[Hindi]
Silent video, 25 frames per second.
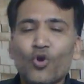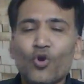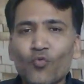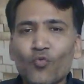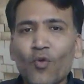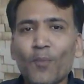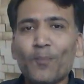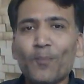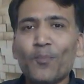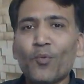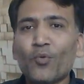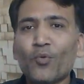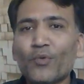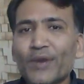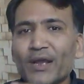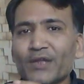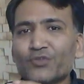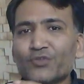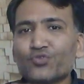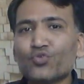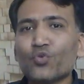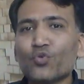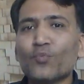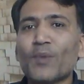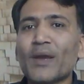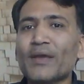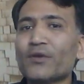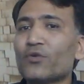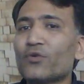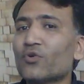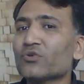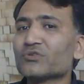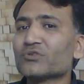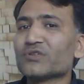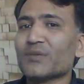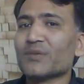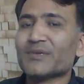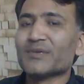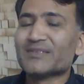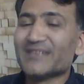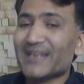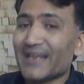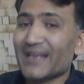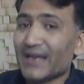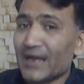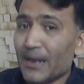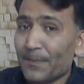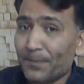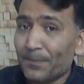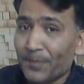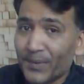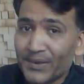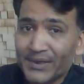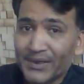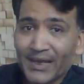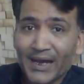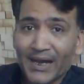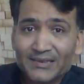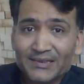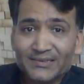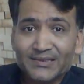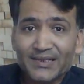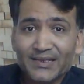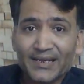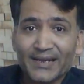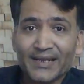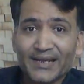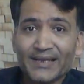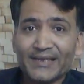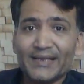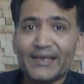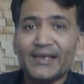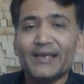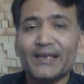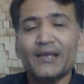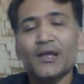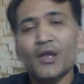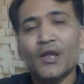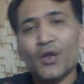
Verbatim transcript: वो पूरे दुबई को समझने का प्रयास करेगी